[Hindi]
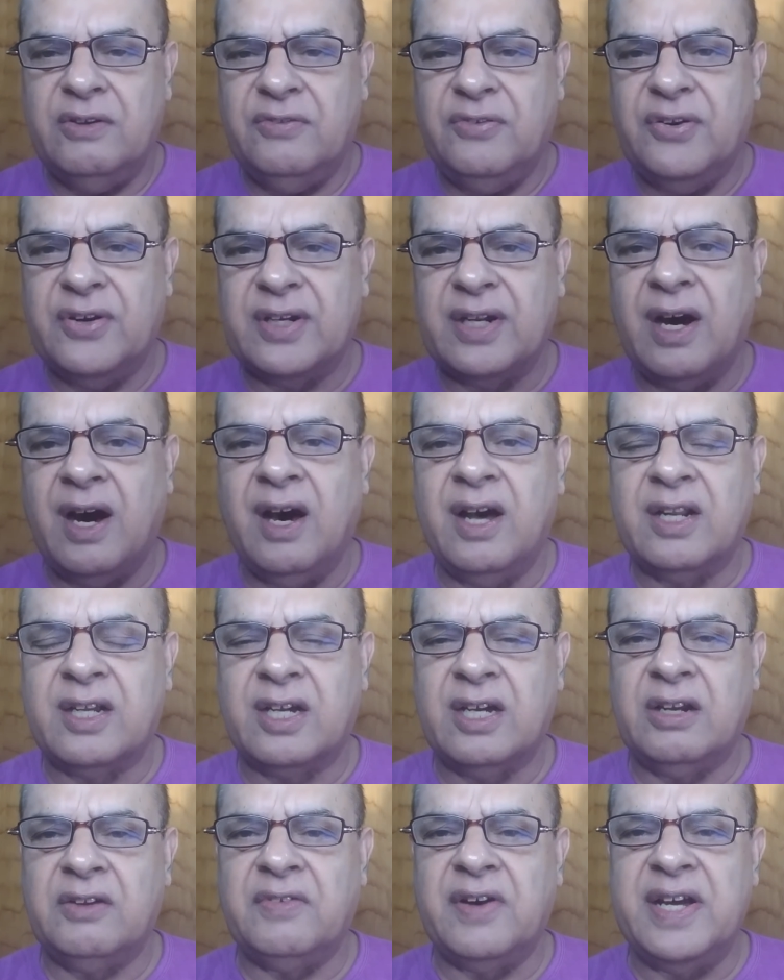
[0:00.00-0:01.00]
फ़रार
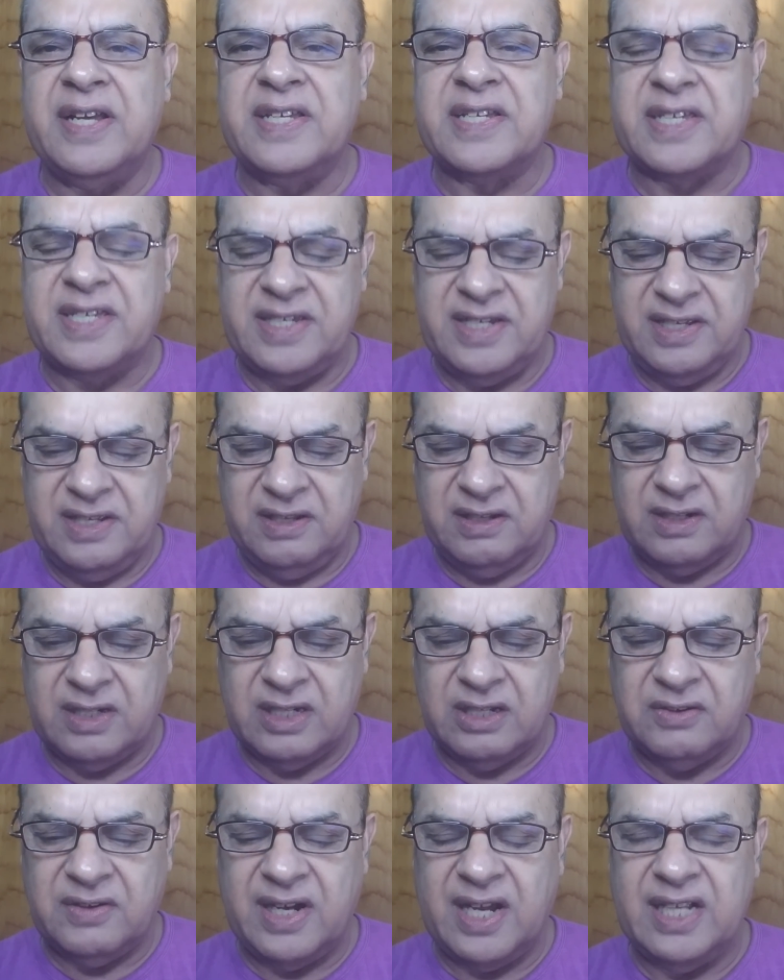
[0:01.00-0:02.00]
करवाई की
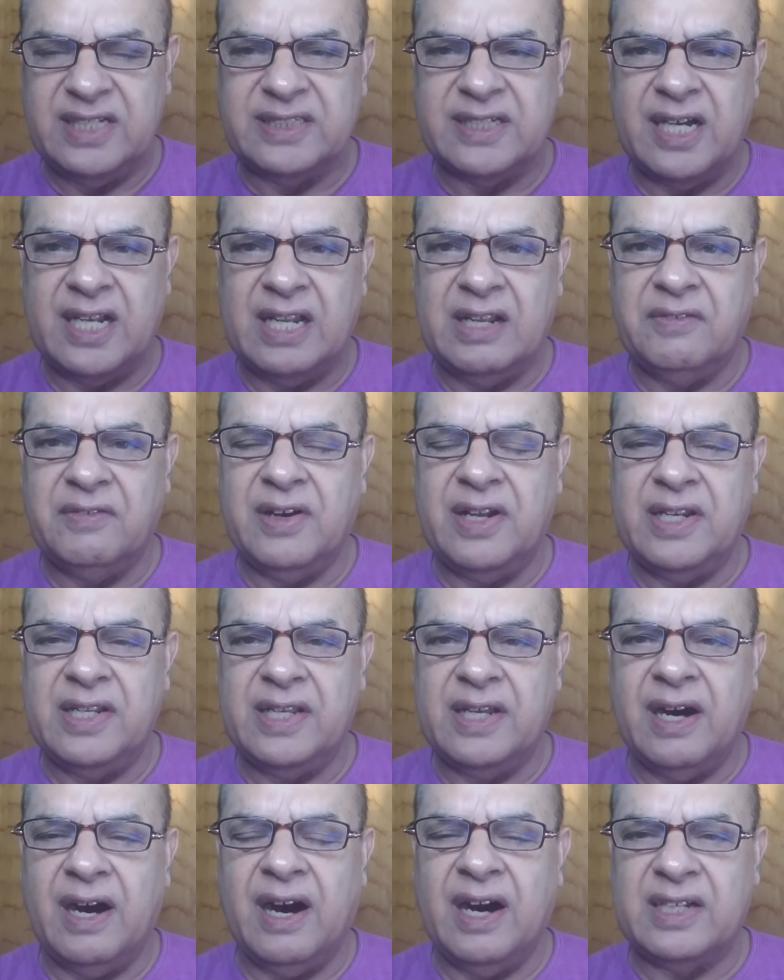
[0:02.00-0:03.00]
करवाई जाने
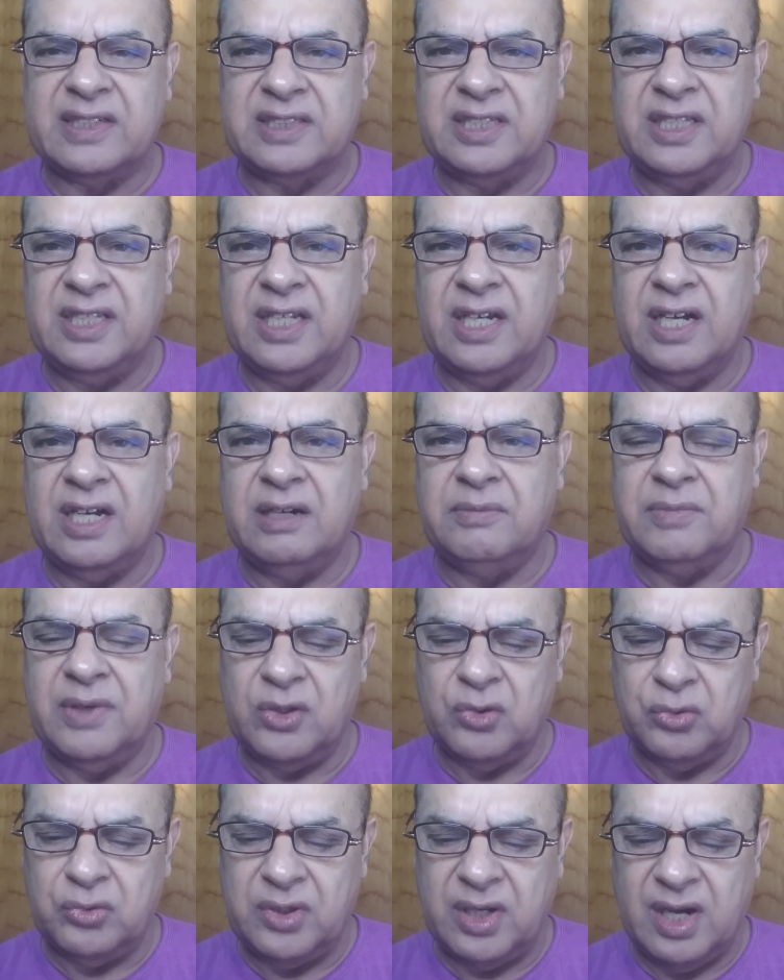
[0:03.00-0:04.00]
वाली आसिया
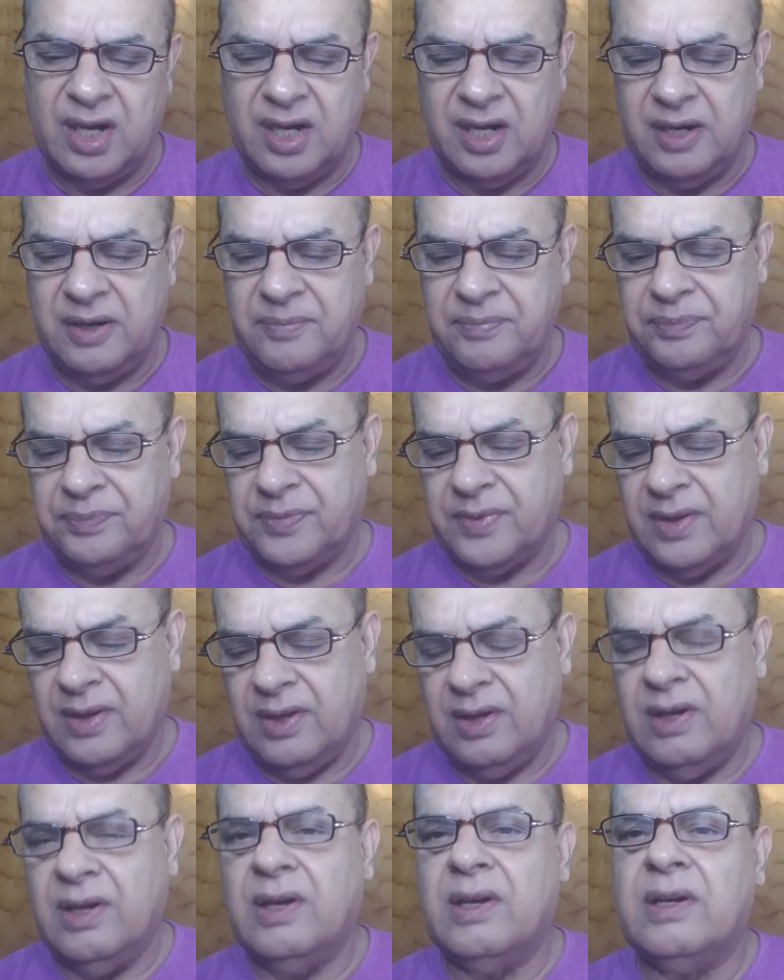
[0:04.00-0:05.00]
मलूना
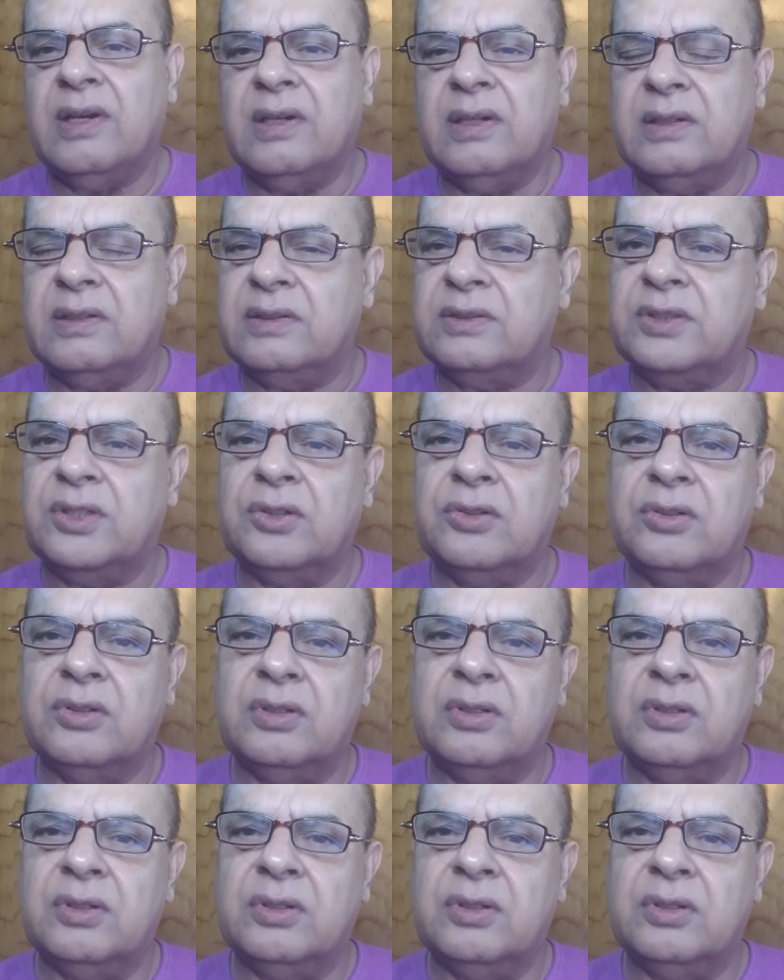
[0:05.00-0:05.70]
जो